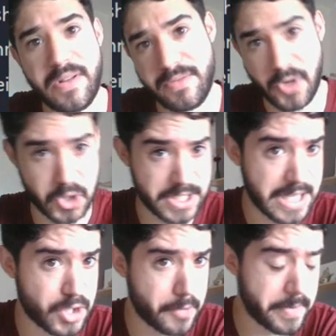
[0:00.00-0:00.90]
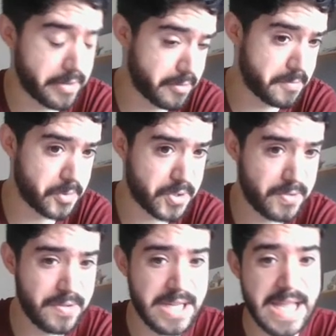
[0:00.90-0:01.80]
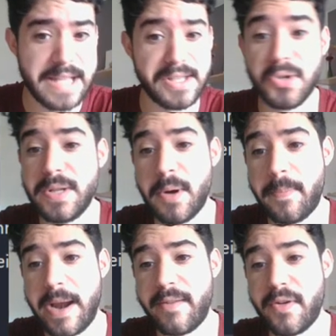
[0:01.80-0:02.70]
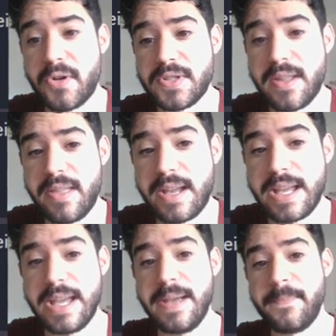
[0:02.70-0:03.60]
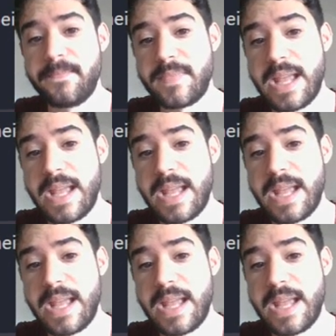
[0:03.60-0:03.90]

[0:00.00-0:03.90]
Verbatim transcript: nos están sorprendiendo mucho. ¿no? Y el último párrafo nos dice que